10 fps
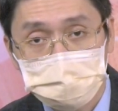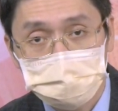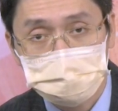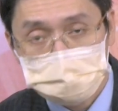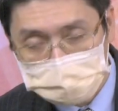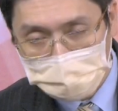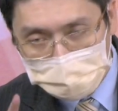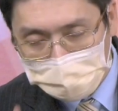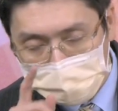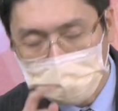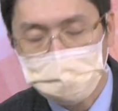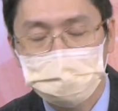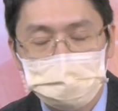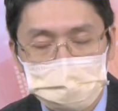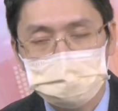我再卖一半，
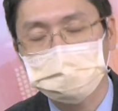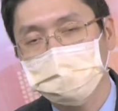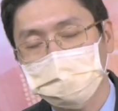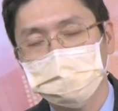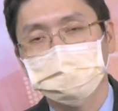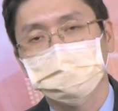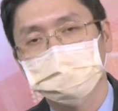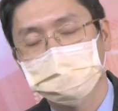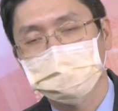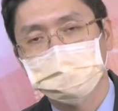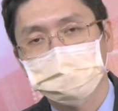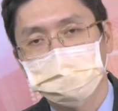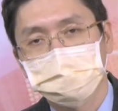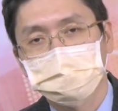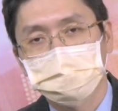再卖一半。
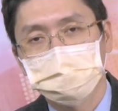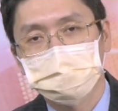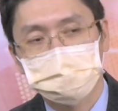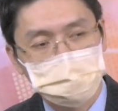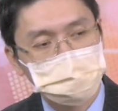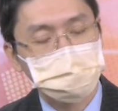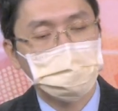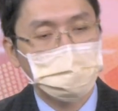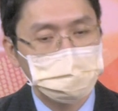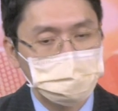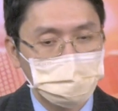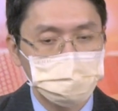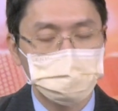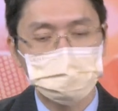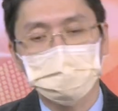我第一次买一三
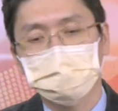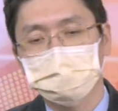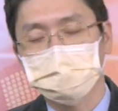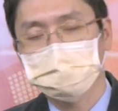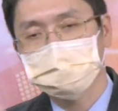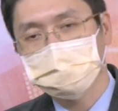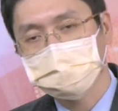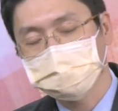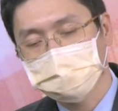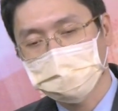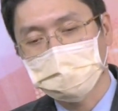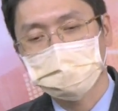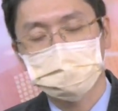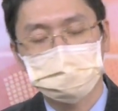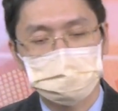五，卖一六零点五元，
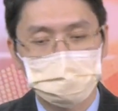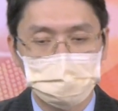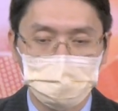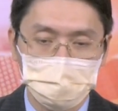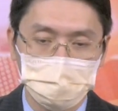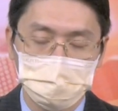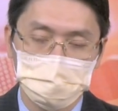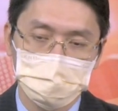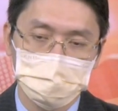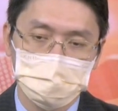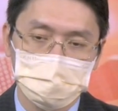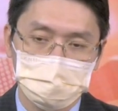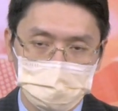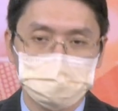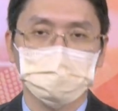拉回一四二买，
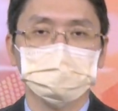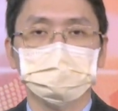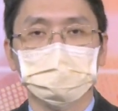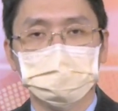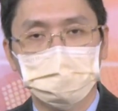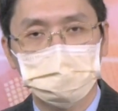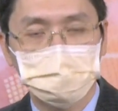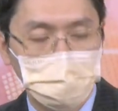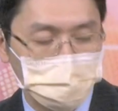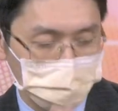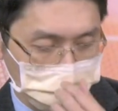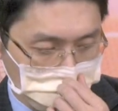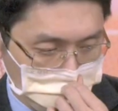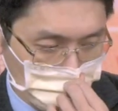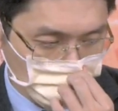啊又创新高到一八六点五，又